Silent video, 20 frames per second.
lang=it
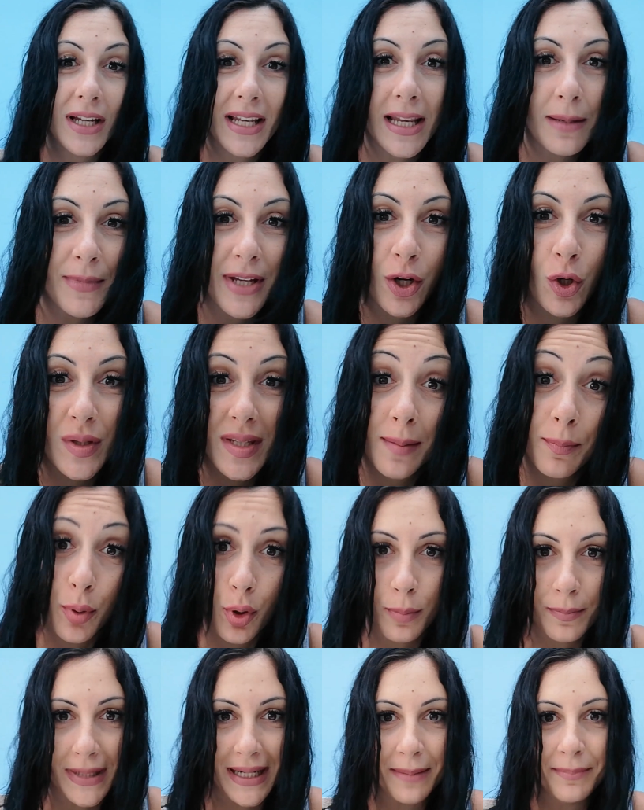e le mie cose
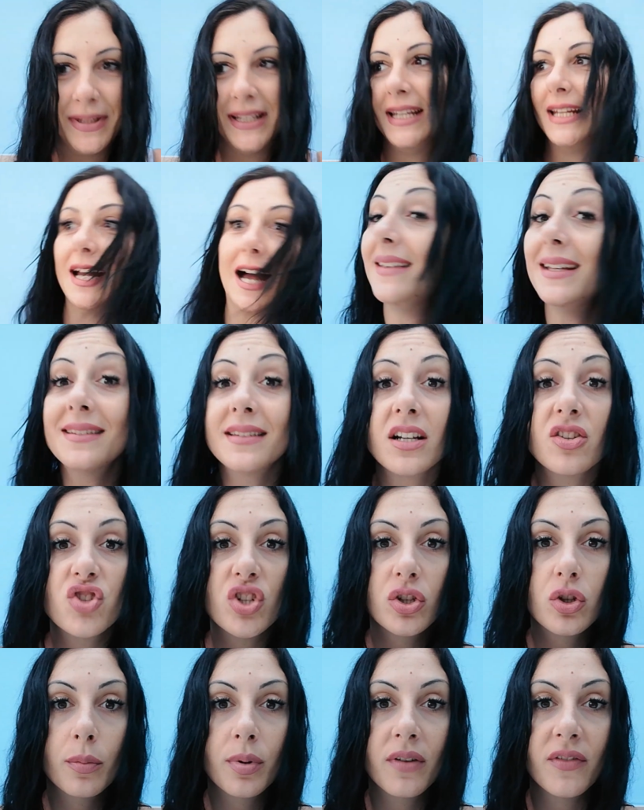improbabili. Nel
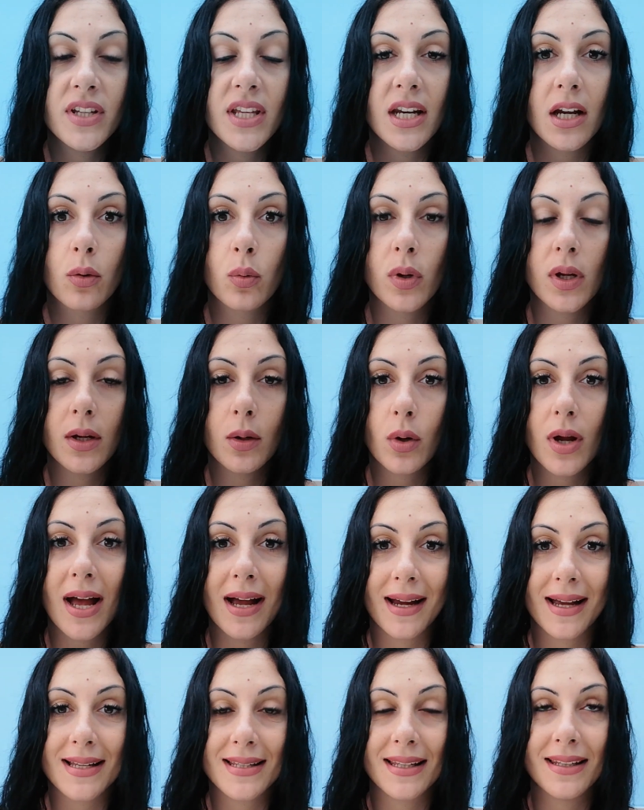tragitto per venire qui a
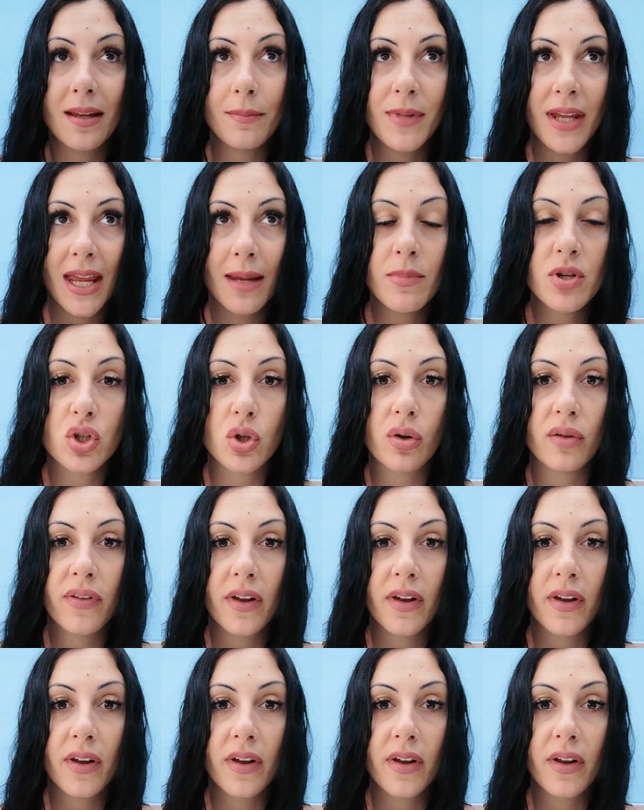casa dei miei mi sono